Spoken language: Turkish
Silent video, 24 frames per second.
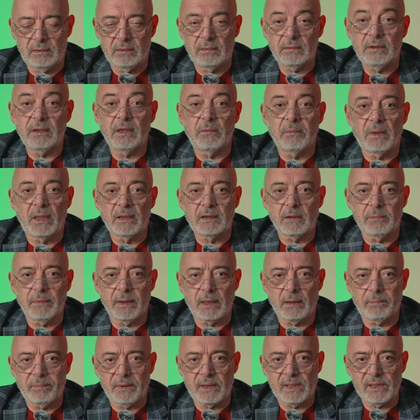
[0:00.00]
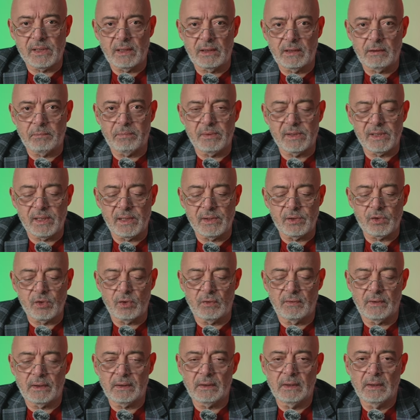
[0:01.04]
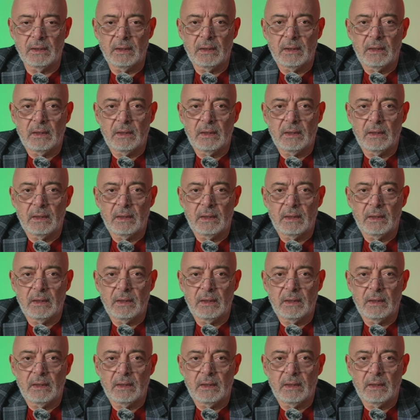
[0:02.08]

26 e, megapiksellik bir sensör var.